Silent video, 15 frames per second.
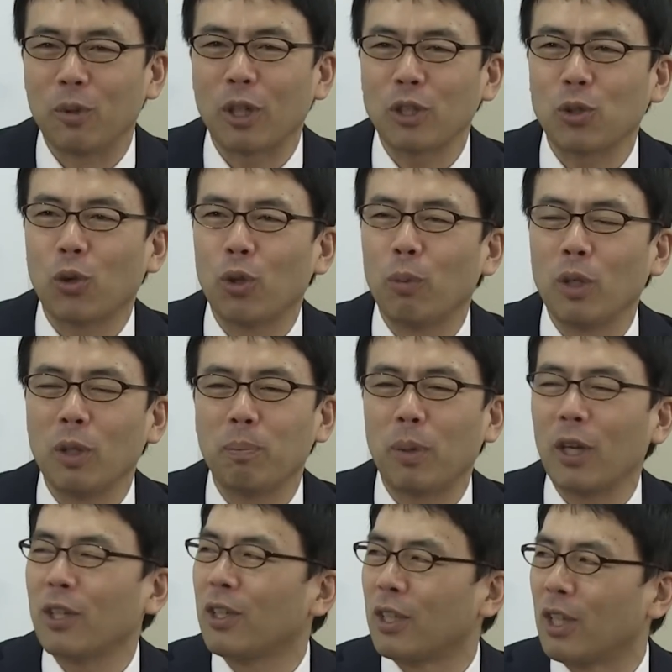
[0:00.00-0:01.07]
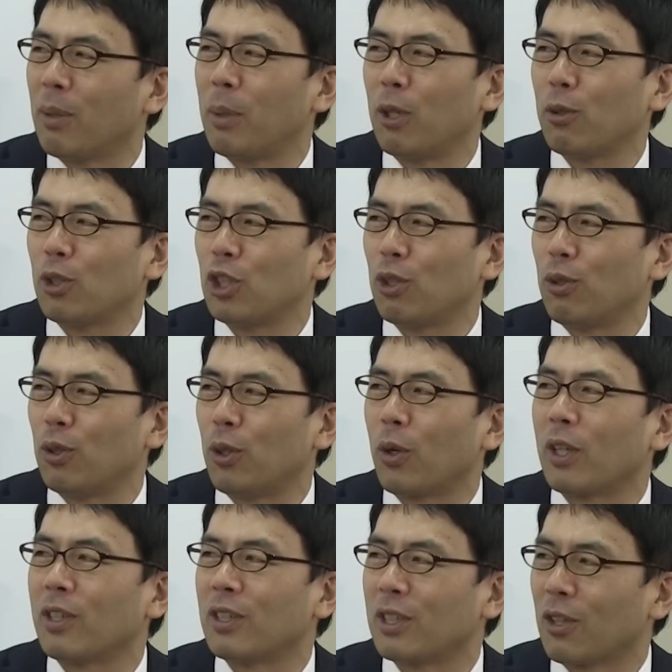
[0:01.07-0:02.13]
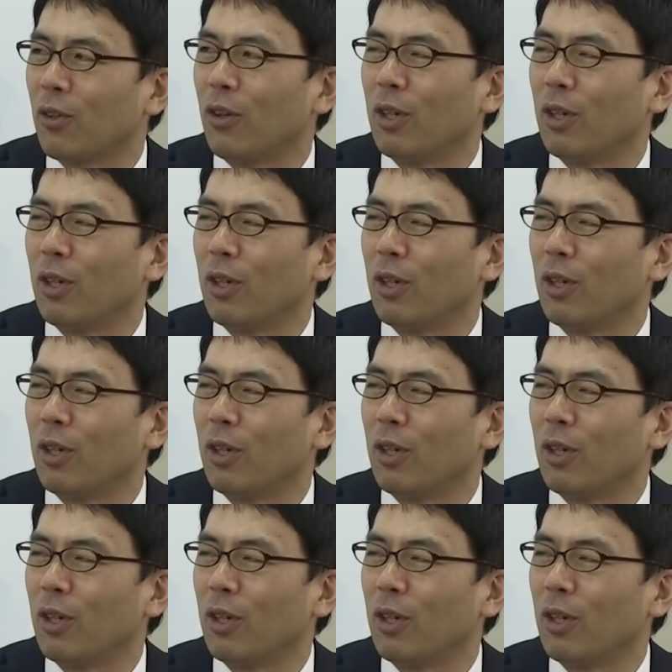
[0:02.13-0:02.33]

昔子供いっぱいいたんでねベルトいち種類でよかったんですけど、